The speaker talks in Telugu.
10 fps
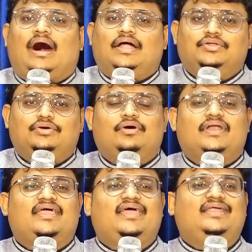
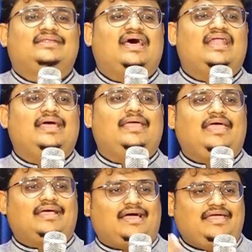అందుకొరకే తన
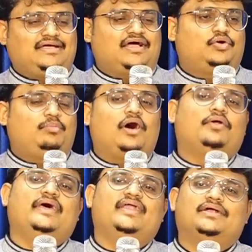ఏకైక
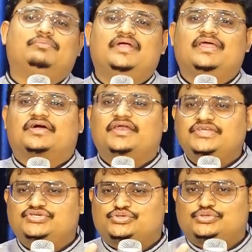కుమారుడైనటువంటి
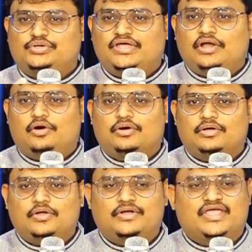క్రీస్తును ఈ
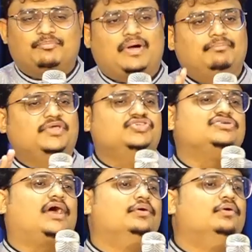లోకంలోనికి
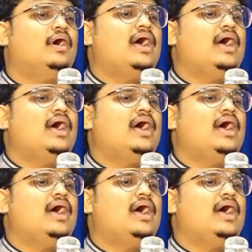పంపించాడు